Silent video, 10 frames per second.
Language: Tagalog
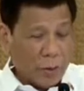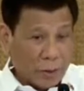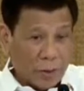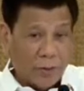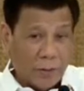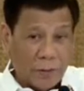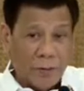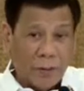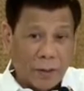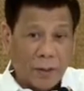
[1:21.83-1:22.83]
the
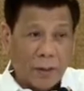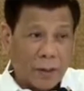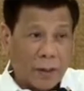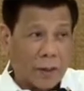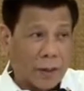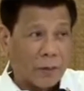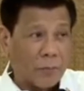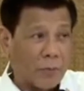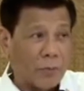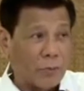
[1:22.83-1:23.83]

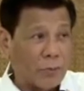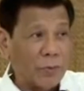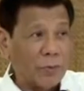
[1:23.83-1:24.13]
carbon